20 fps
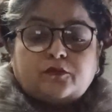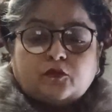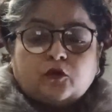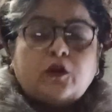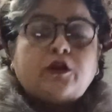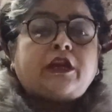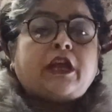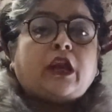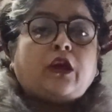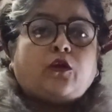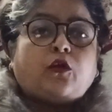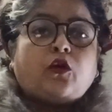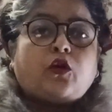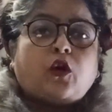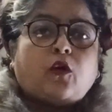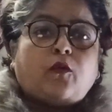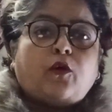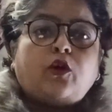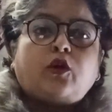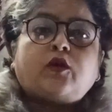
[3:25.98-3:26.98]
उनके लोगों
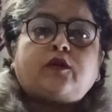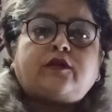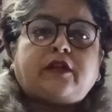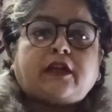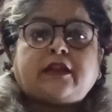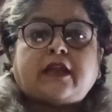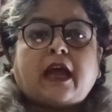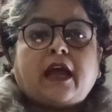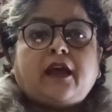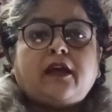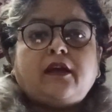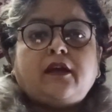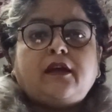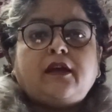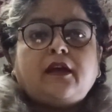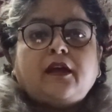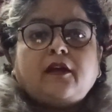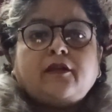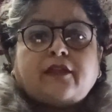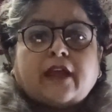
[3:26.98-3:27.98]
को वो लोग सताए
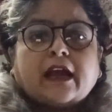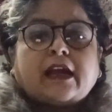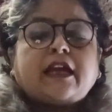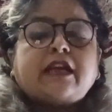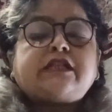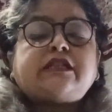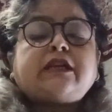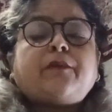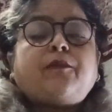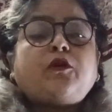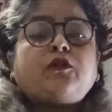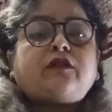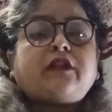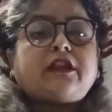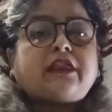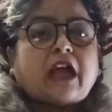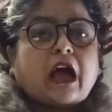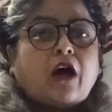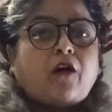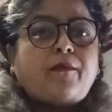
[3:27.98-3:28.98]
ताकि जब वो
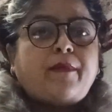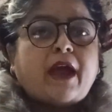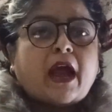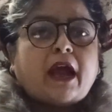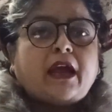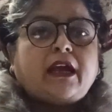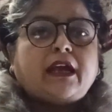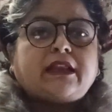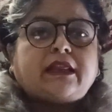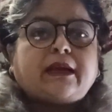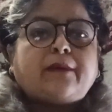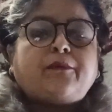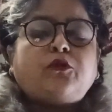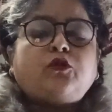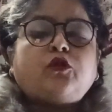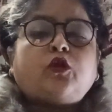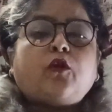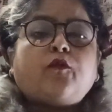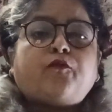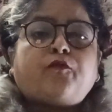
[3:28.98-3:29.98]
सताव में आएंगे तब
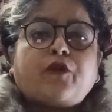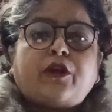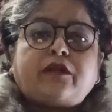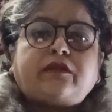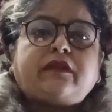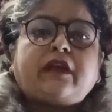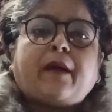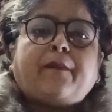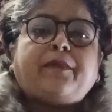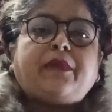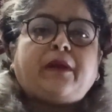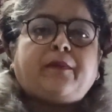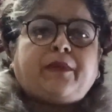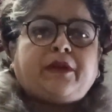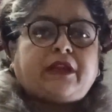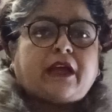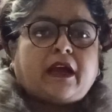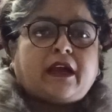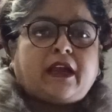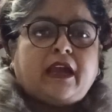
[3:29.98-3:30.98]
उनको फिर से अपने
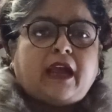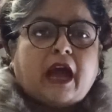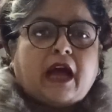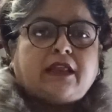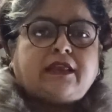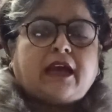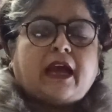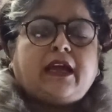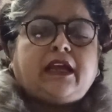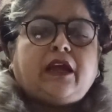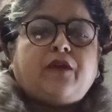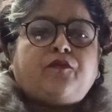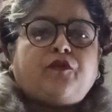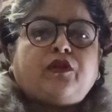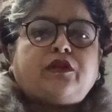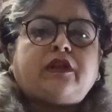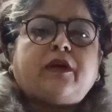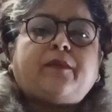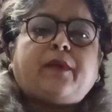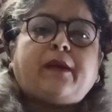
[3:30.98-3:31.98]
पिता की याद आएगी
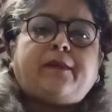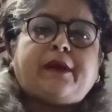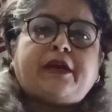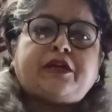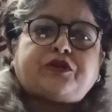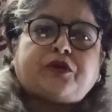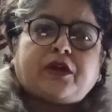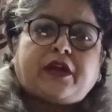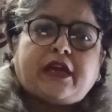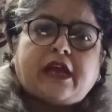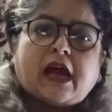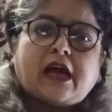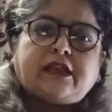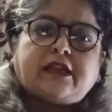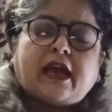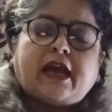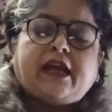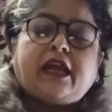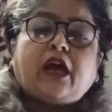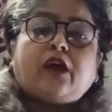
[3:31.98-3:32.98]
फिर से परमेश्वर की
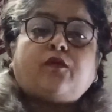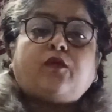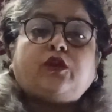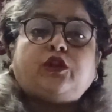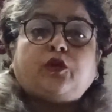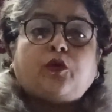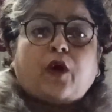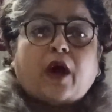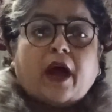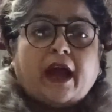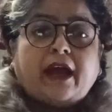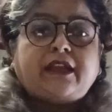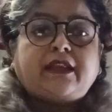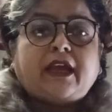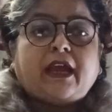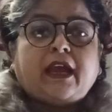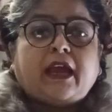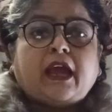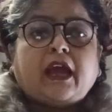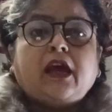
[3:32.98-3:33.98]
याद आएगी और वो दुहाई
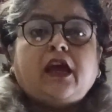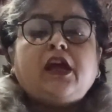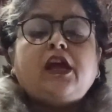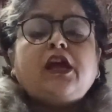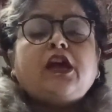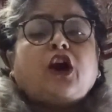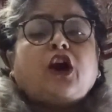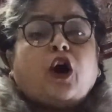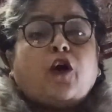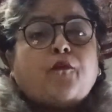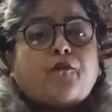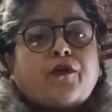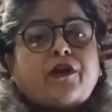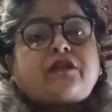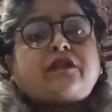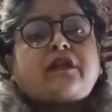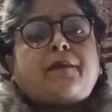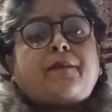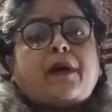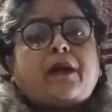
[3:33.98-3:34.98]
देंगे और फिर
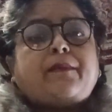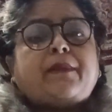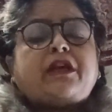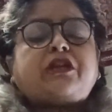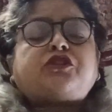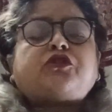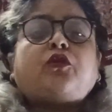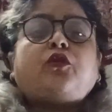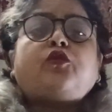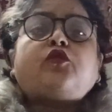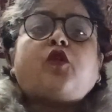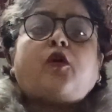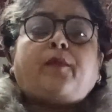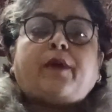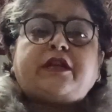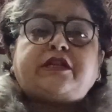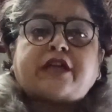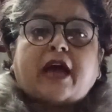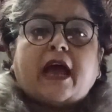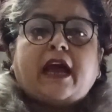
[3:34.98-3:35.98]
से परमेश्वर उनको
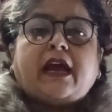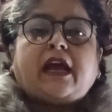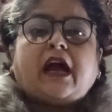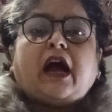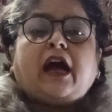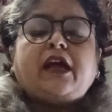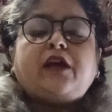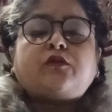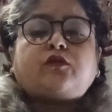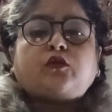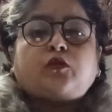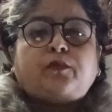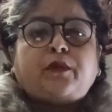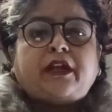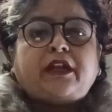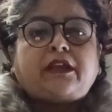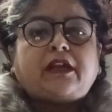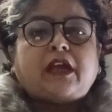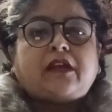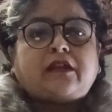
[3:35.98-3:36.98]
बचाएगा उस
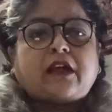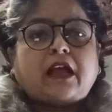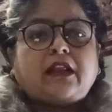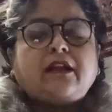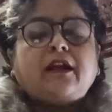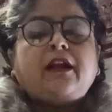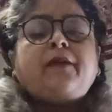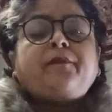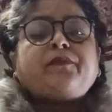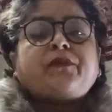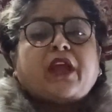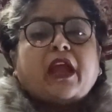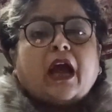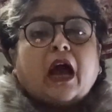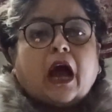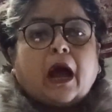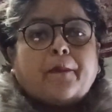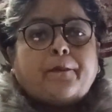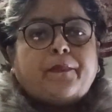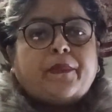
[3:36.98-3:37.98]
उम्मीद के साथ कि
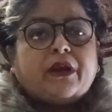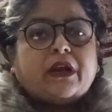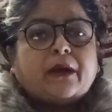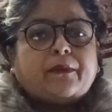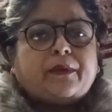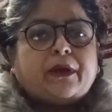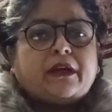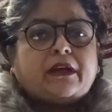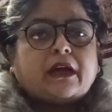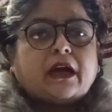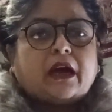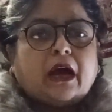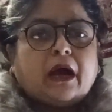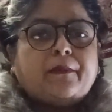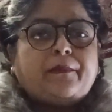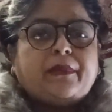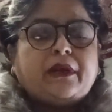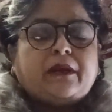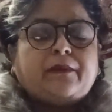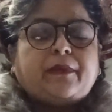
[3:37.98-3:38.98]
अब मेरा बेटा
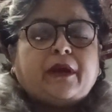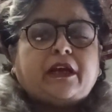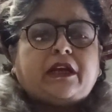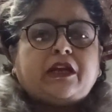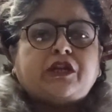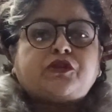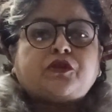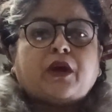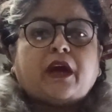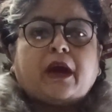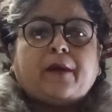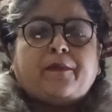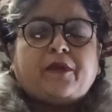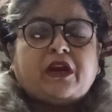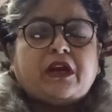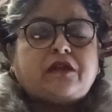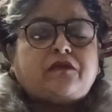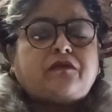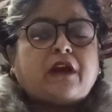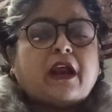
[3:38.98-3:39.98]
अब मेरी बेटी जो है अब
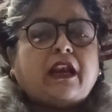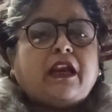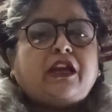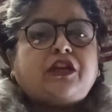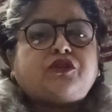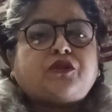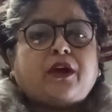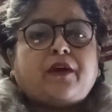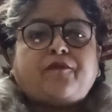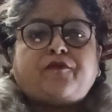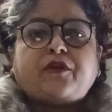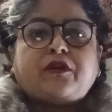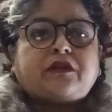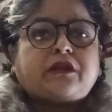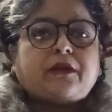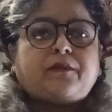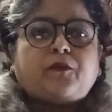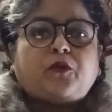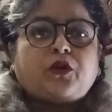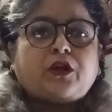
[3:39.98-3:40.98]
मेरी इसराइली जो है फिर
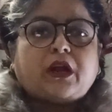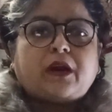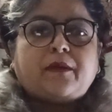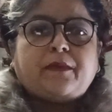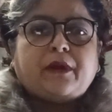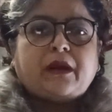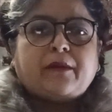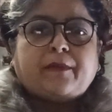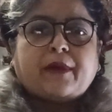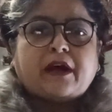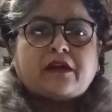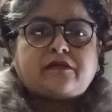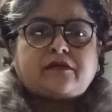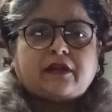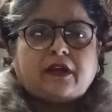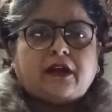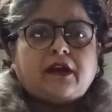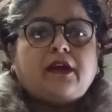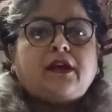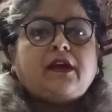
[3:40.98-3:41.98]
से मुड़कर मेरे पास
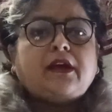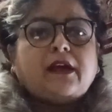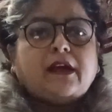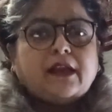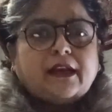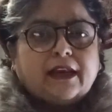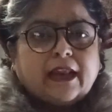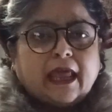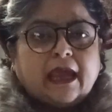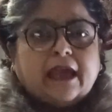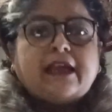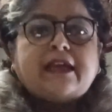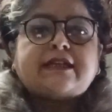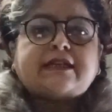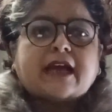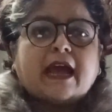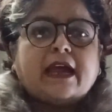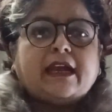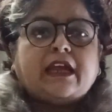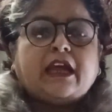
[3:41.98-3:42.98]
से नहीं
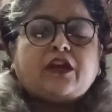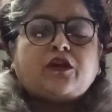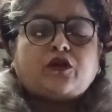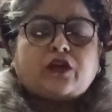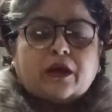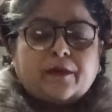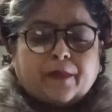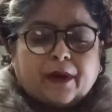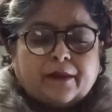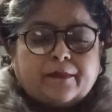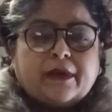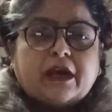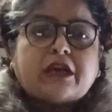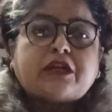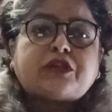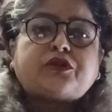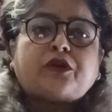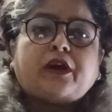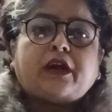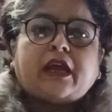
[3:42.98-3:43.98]
जाएंगे क्योंकि
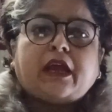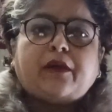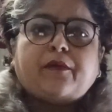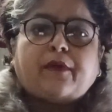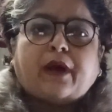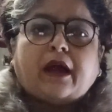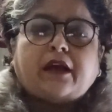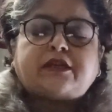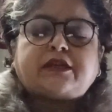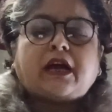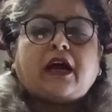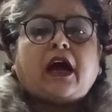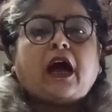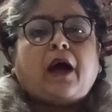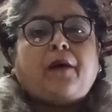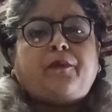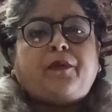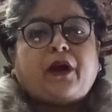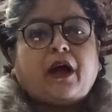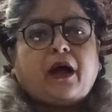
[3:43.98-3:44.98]
परमेश्वर की वाचा
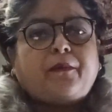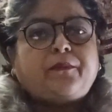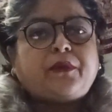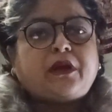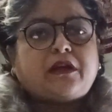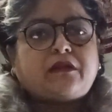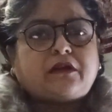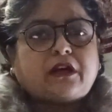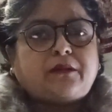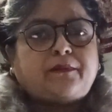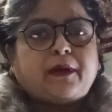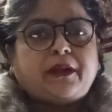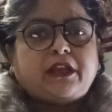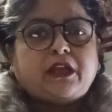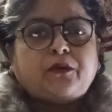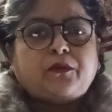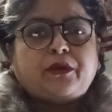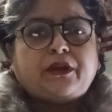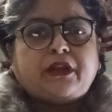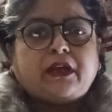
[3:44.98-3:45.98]
अब्राहम के साथ
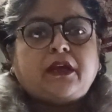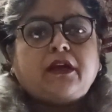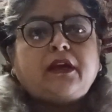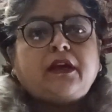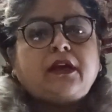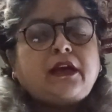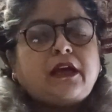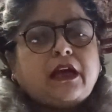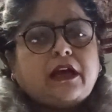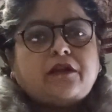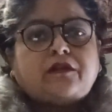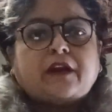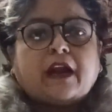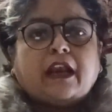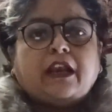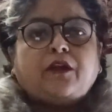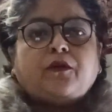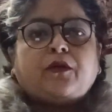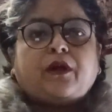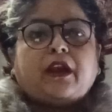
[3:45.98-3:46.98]
बंधी हुई थी
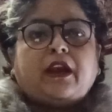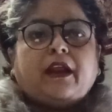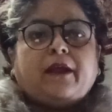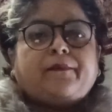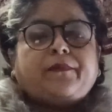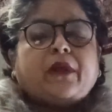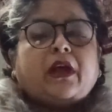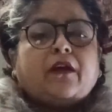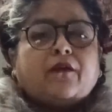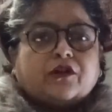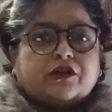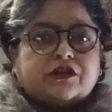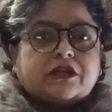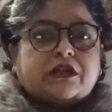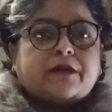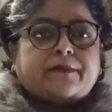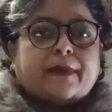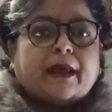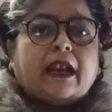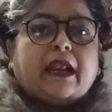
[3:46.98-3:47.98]
इसराइलियों के लिए और
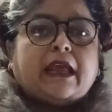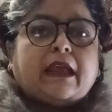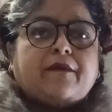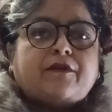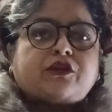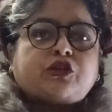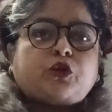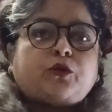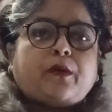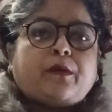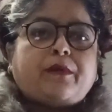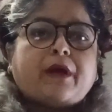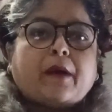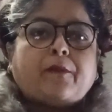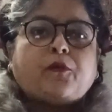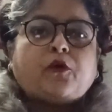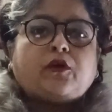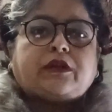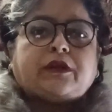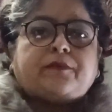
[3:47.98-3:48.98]
जैसे पहले के वचन में भी
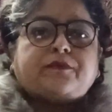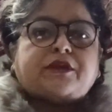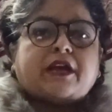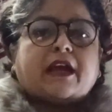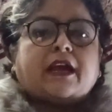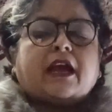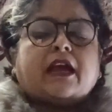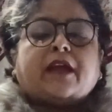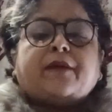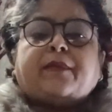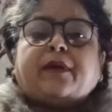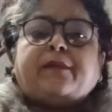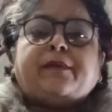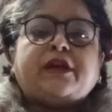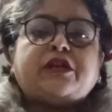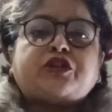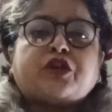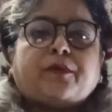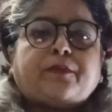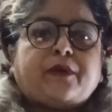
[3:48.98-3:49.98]
आपको समझाया गया कि
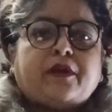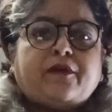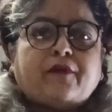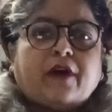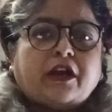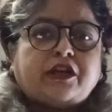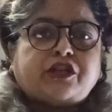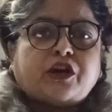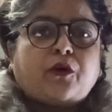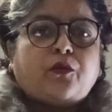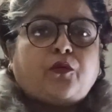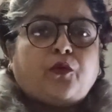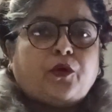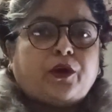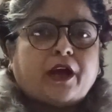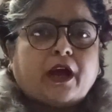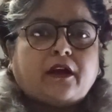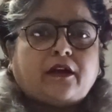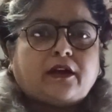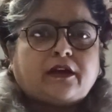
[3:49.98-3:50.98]
परमेश्वर अपनी वाचाओं को
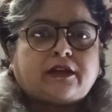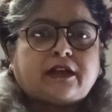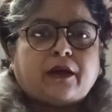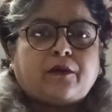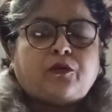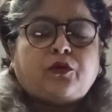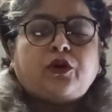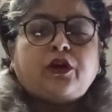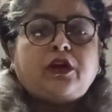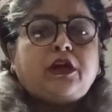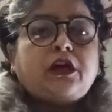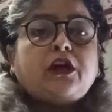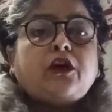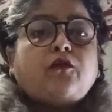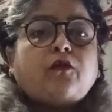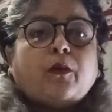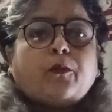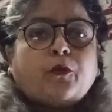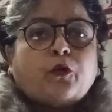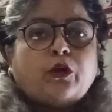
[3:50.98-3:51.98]
क्या करता है वो
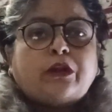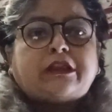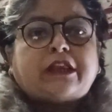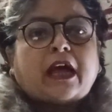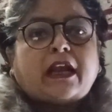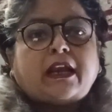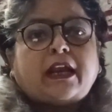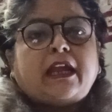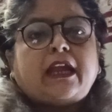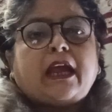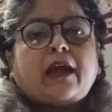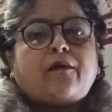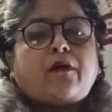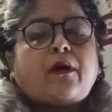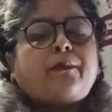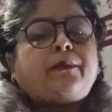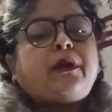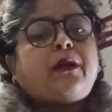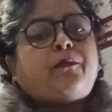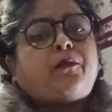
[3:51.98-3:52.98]
वो भूलता नहीं है वो
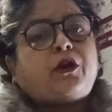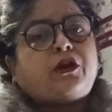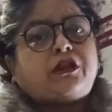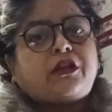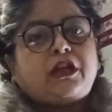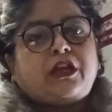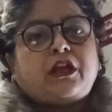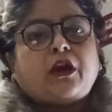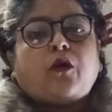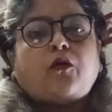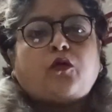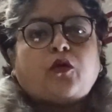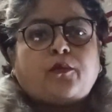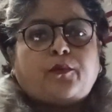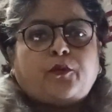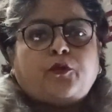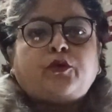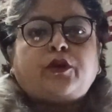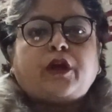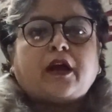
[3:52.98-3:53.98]
अपनी प्रतिज्ञाओं को
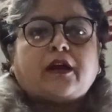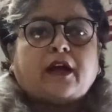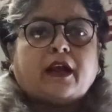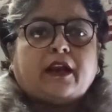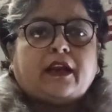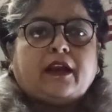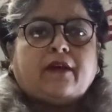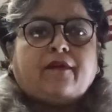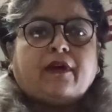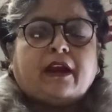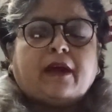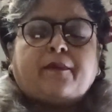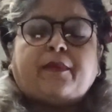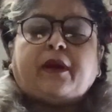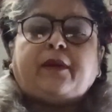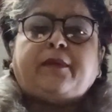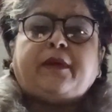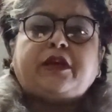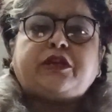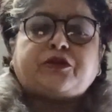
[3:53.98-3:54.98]
पूरा करने वाला
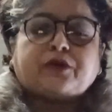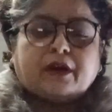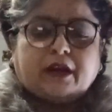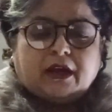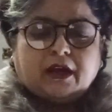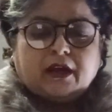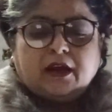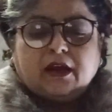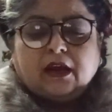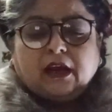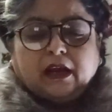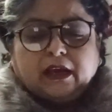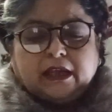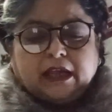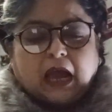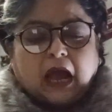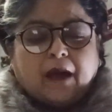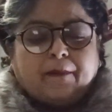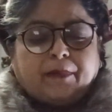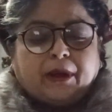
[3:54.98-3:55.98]
परमेश्वर है
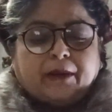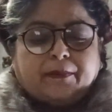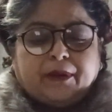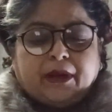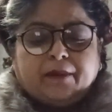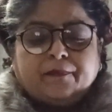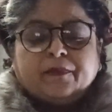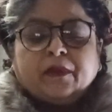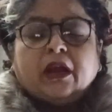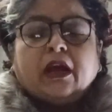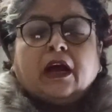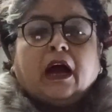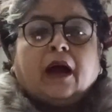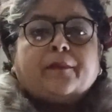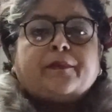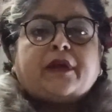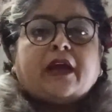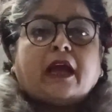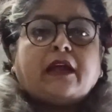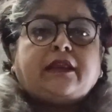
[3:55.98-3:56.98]
यहाँ पर भी
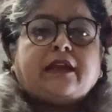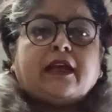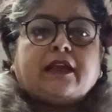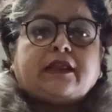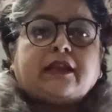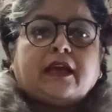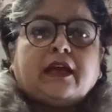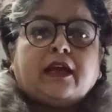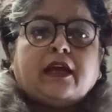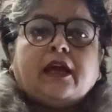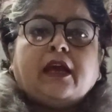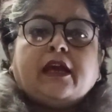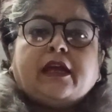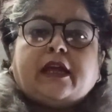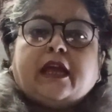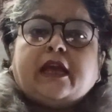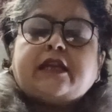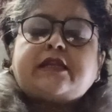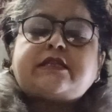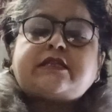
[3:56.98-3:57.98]
हम क्या देखते हैं
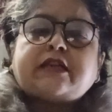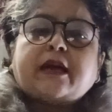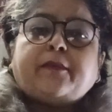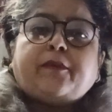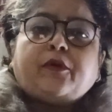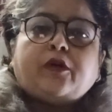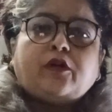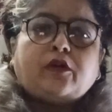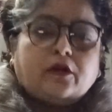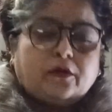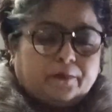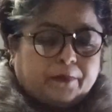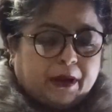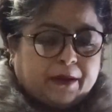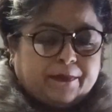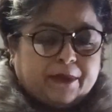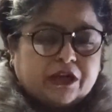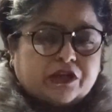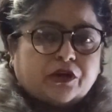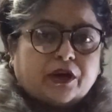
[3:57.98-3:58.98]
कि जब
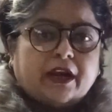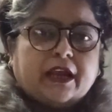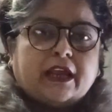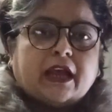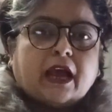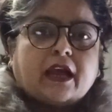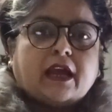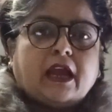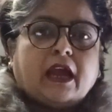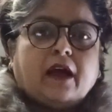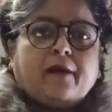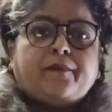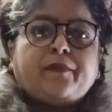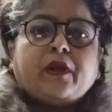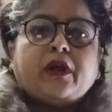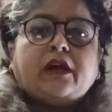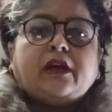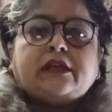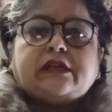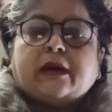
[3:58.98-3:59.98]
परमेश्वर ने क्या किया
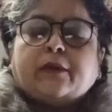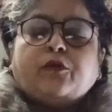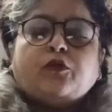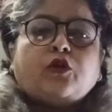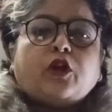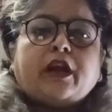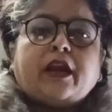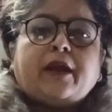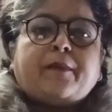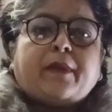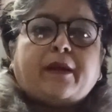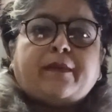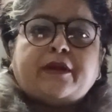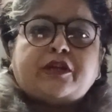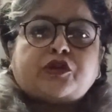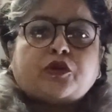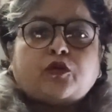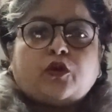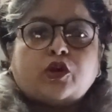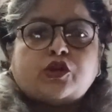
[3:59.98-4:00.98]
जब उन्होंने
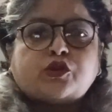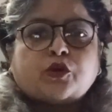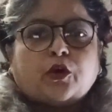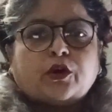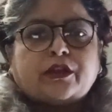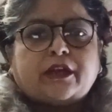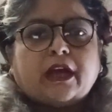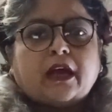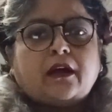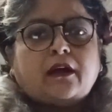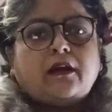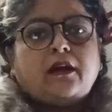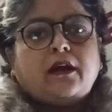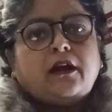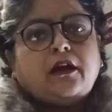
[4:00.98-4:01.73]
परमेश्वर को छोड़ दिया